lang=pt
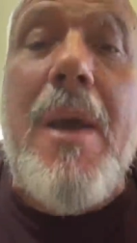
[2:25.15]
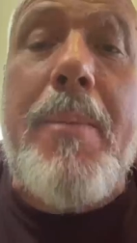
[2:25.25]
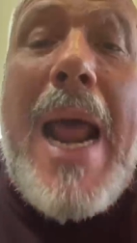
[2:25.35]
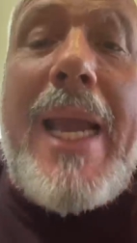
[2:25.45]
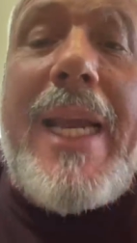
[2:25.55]

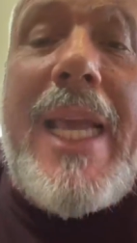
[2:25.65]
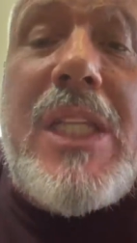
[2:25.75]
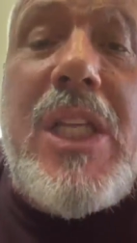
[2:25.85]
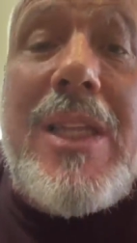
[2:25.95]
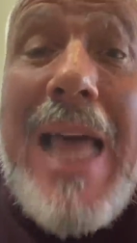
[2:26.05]
para
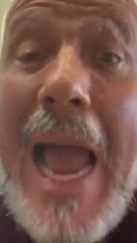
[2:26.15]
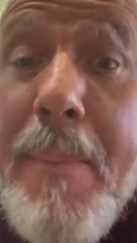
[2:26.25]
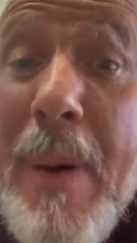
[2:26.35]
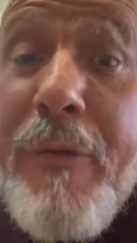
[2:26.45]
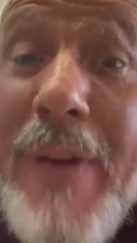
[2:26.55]
acreditar e
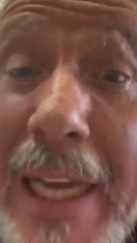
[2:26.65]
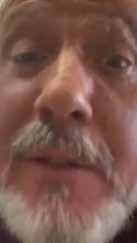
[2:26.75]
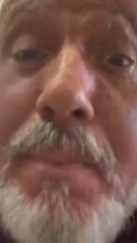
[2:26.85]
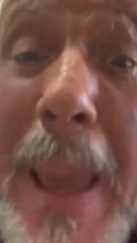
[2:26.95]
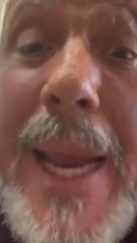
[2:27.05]
para ficar
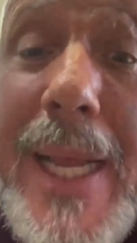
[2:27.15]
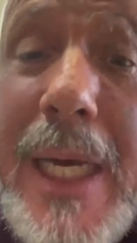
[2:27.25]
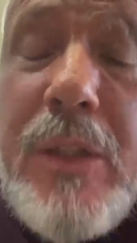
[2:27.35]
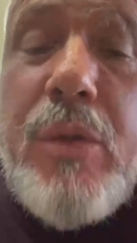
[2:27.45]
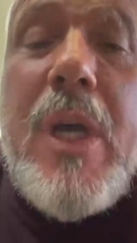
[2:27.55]

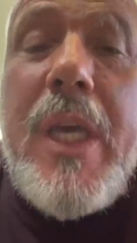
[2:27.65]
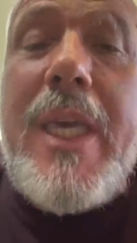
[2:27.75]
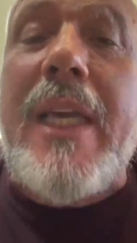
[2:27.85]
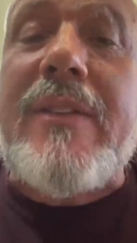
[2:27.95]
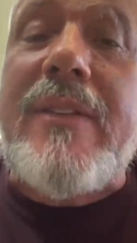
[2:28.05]
esperando
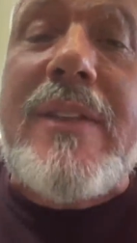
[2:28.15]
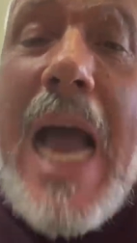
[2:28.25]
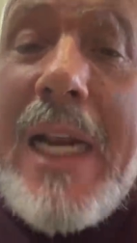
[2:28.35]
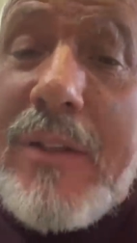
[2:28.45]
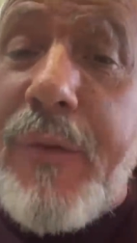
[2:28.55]
que esses
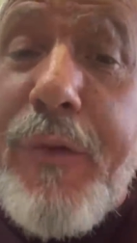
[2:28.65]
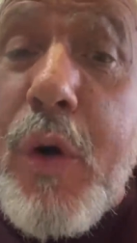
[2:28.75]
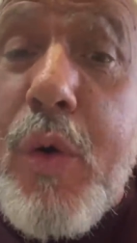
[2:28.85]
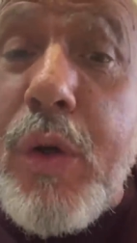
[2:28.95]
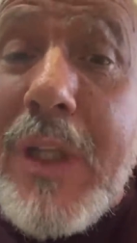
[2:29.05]
caras que
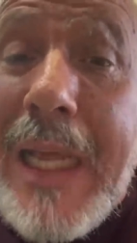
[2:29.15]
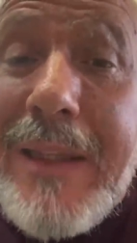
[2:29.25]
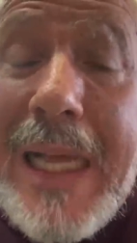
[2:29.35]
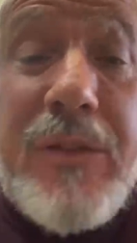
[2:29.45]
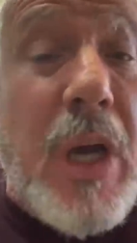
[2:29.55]
foram
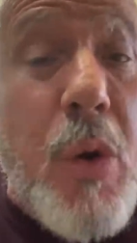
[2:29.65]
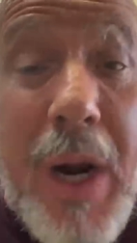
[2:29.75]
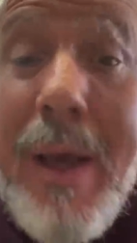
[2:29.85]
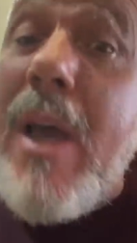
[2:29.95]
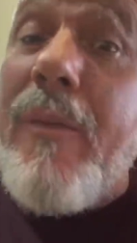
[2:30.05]
contratados
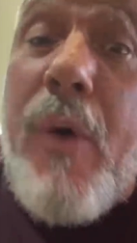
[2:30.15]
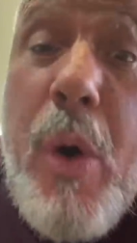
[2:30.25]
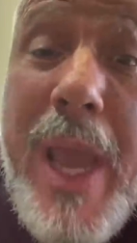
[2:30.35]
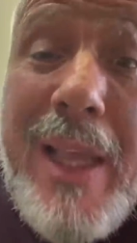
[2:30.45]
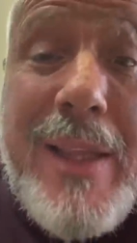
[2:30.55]
agora
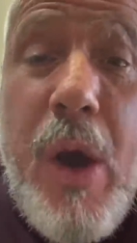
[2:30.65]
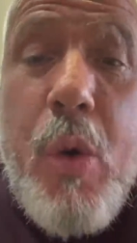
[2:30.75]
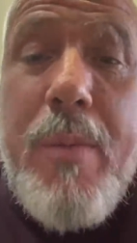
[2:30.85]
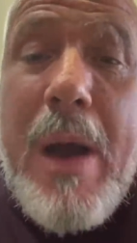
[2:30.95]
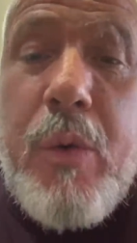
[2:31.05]
vão render
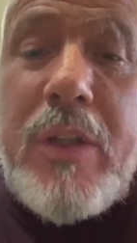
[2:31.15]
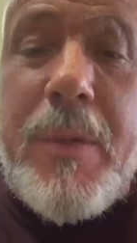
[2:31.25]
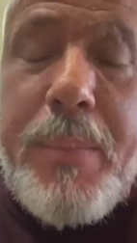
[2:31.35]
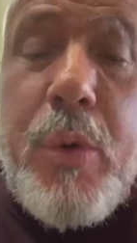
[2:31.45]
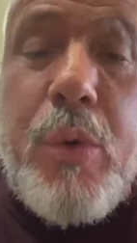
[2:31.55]
alguma
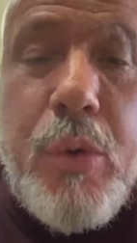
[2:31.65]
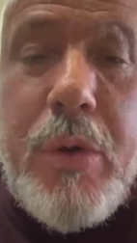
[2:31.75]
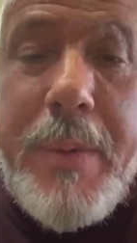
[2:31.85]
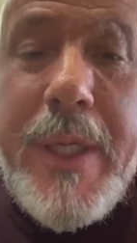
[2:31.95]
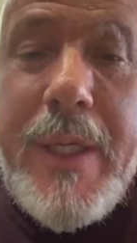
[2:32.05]
coisa para o clube.